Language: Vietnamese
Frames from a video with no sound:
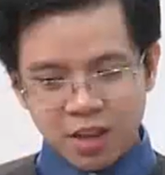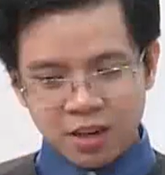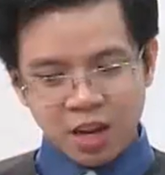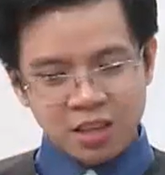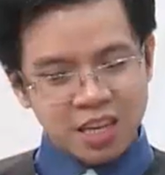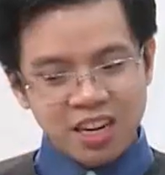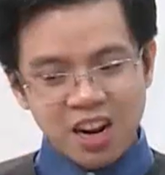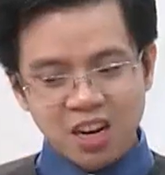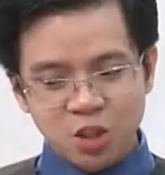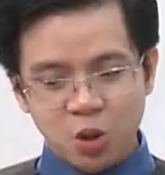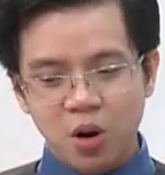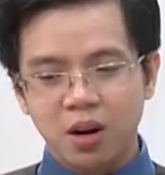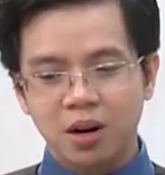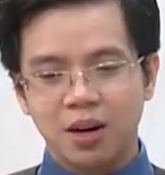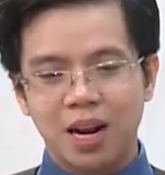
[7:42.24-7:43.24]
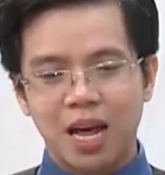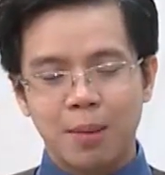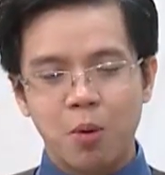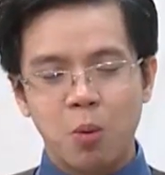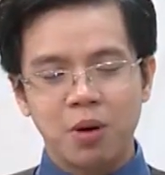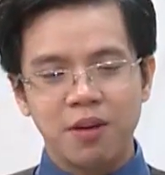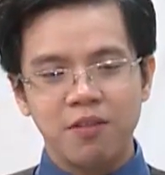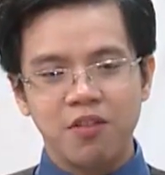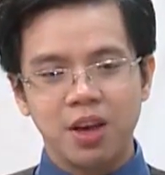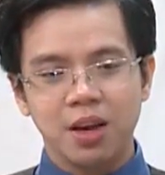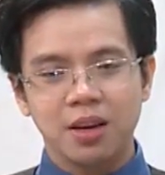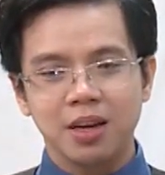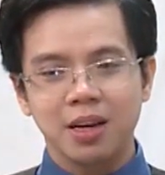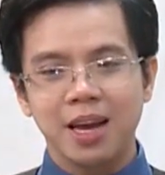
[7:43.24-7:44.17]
nó chỉ đơn thuần là một cái việc